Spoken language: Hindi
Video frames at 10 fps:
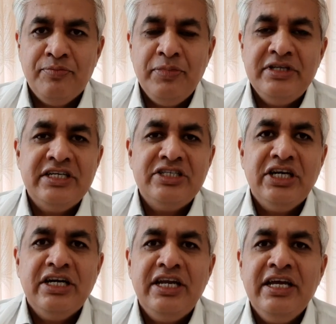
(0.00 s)
पे चर्चा
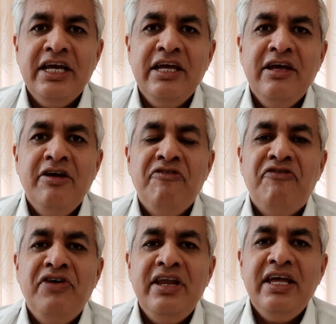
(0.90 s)
करेंगे
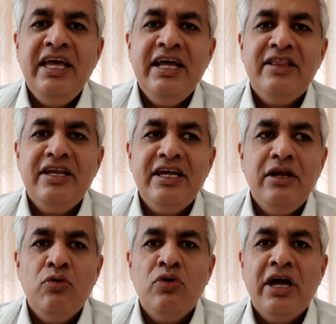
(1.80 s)
फिर एक तरह के
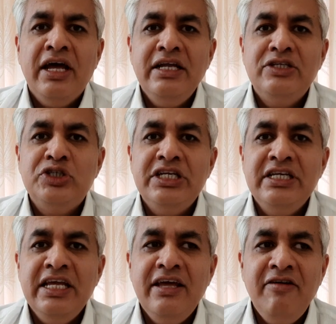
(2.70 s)
लोग हैं
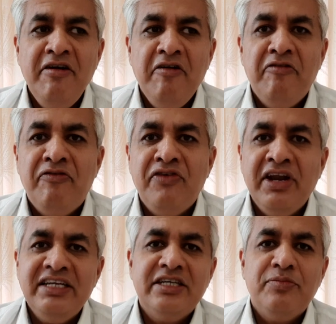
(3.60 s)
जिनने
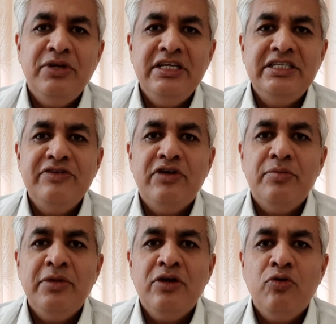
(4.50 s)
फ्रेश अपने जीवन
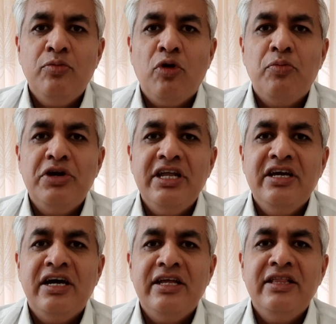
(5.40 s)
में कोई प्रॉपर्टी
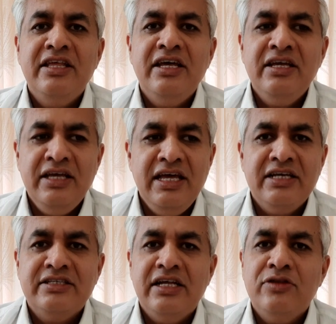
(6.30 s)
खरीदी है
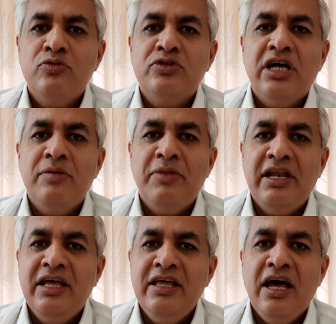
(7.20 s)
एक साल दो साल
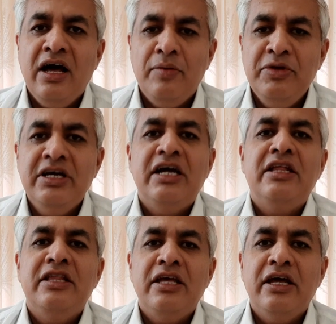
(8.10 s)
पहले या अभी
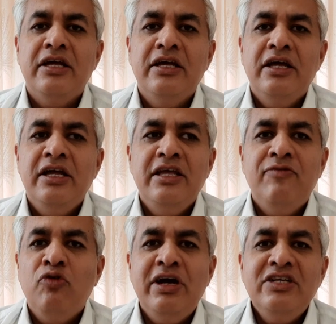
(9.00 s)
खरीदी है ये
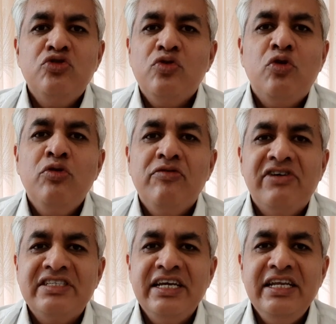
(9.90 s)
वो हैं जो को
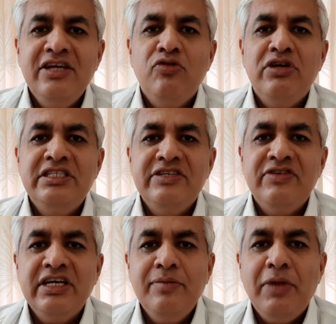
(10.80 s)
फंसे ही नहीं क्योंकि
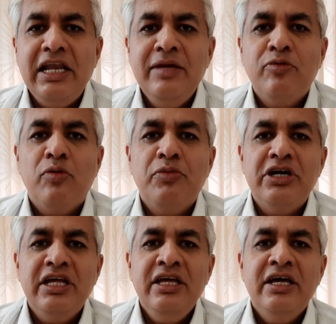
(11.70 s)
जीवन की पहली
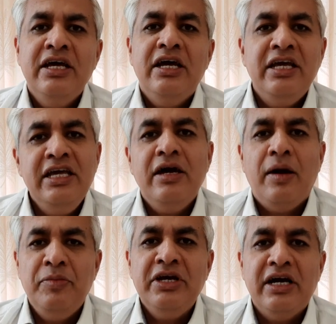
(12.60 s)
प्रॉपर्टी ही
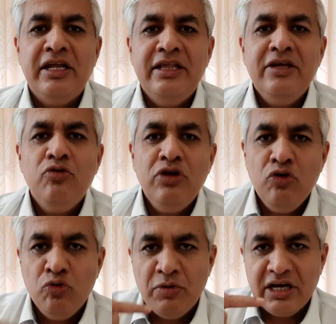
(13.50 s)
अभी खरीदी क्योंकि
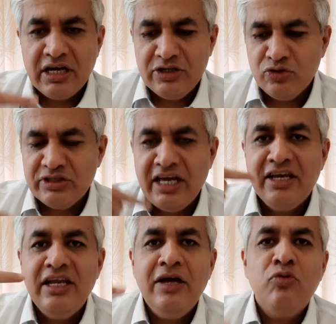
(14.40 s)
उम्र का जो
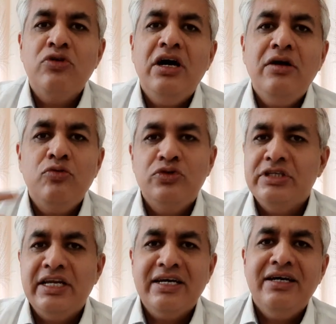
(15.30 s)
साइकिल है उनका उस
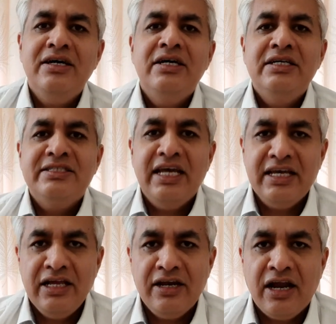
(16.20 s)
तरह का
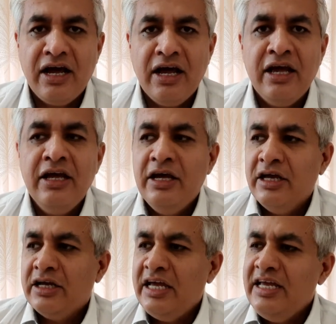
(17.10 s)
साइकिल रहा है
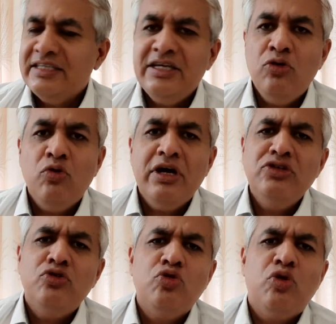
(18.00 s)
कई ऐसे लोग हैं
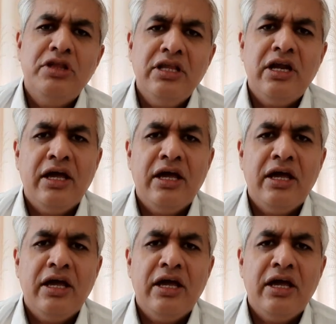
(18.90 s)
जो धुरंधर